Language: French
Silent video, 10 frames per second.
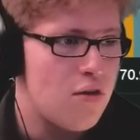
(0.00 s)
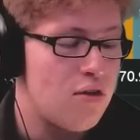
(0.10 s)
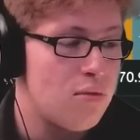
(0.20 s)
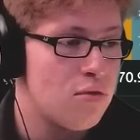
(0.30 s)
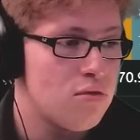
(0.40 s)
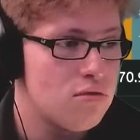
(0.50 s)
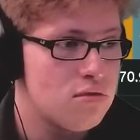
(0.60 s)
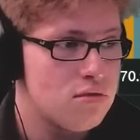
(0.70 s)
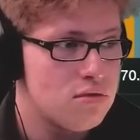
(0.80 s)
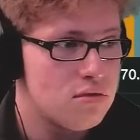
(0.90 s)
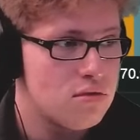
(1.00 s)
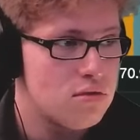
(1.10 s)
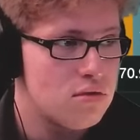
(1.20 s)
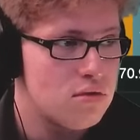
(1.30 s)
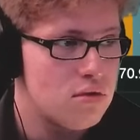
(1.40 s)
Enfin bon.
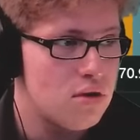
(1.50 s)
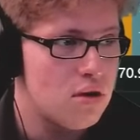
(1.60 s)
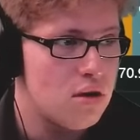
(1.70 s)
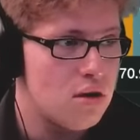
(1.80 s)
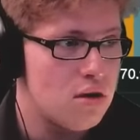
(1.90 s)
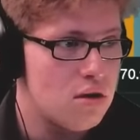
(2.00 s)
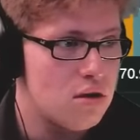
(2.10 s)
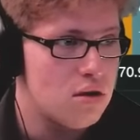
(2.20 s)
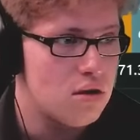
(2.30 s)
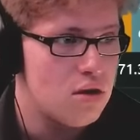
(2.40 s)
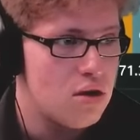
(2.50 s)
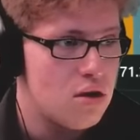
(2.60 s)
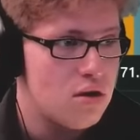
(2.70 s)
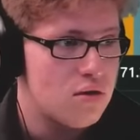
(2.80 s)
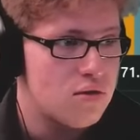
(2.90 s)
Euh
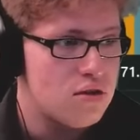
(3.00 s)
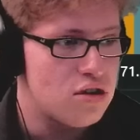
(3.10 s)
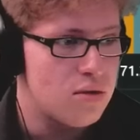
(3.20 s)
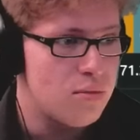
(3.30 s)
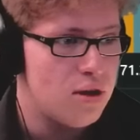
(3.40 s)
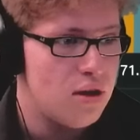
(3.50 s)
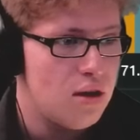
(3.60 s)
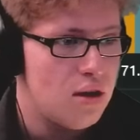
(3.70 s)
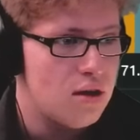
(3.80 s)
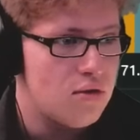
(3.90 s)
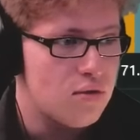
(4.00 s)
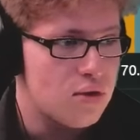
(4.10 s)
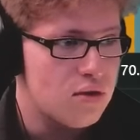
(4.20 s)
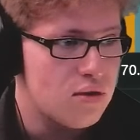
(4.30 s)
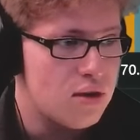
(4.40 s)
sait jamais.
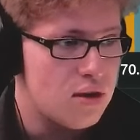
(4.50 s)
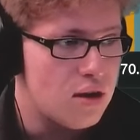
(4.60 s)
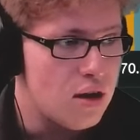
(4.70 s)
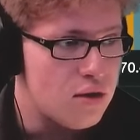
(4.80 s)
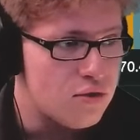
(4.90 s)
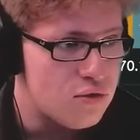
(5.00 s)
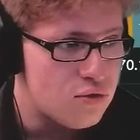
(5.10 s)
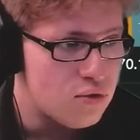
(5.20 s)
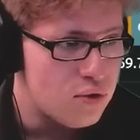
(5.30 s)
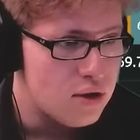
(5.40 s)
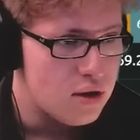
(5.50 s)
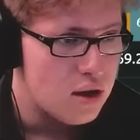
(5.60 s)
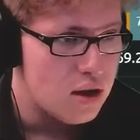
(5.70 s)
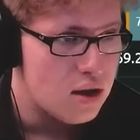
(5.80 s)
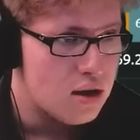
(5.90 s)
Donc attendez, euh,
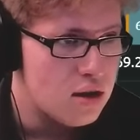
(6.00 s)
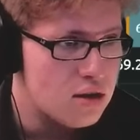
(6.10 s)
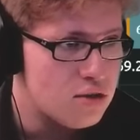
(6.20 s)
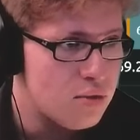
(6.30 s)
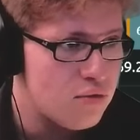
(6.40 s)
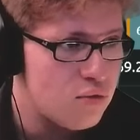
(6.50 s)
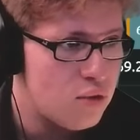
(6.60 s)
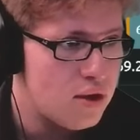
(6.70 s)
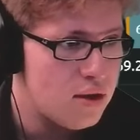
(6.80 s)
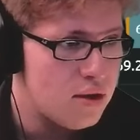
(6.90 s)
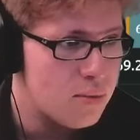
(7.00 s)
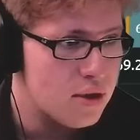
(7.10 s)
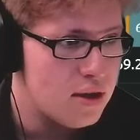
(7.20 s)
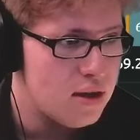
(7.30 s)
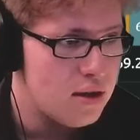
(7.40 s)
celui-là, j'ai pas vu les,
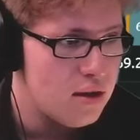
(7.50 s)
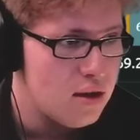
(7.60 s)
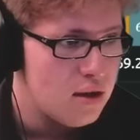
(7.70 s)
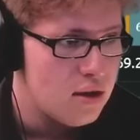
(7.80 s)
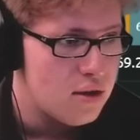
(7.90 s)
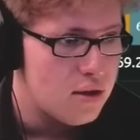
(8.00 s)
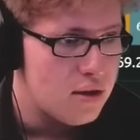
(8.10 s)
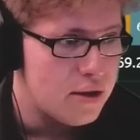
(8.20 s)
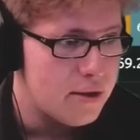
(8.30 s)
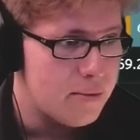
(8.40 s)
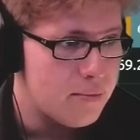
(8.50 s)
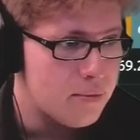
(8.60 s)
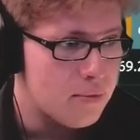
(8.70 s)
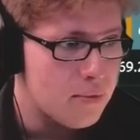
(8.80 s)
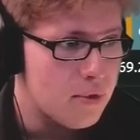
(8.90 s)
prix là.
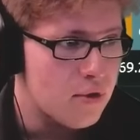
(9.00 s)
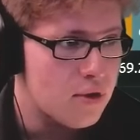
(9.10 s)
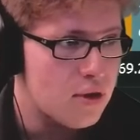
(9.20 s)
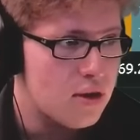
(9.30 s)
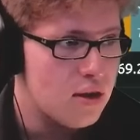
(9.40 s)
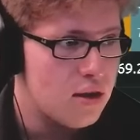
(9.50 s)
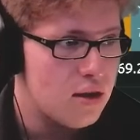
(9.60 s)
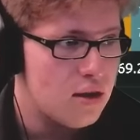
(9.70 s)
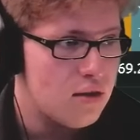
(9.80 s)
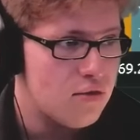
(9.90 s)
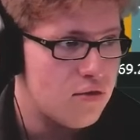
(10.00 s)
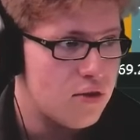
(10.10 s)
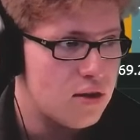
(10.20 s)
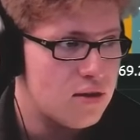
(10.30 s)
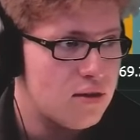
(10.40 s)
Euh, ok,
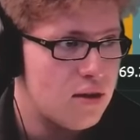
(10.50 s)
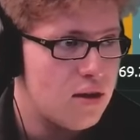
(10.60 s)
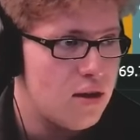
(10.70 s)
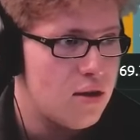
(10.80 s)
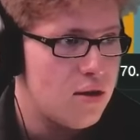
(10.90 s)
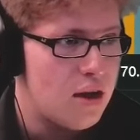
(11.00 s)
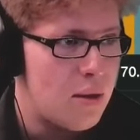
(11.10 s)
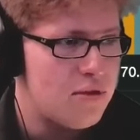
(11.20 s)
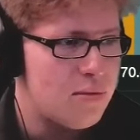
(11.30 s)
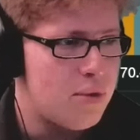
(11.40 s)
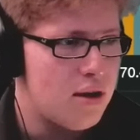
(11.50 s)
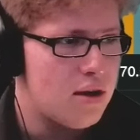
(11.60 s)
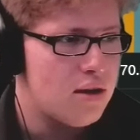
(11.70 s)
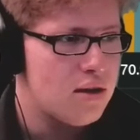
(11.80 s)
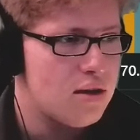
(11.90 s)
27. Ah mais c'est
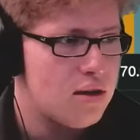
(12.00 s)
pas...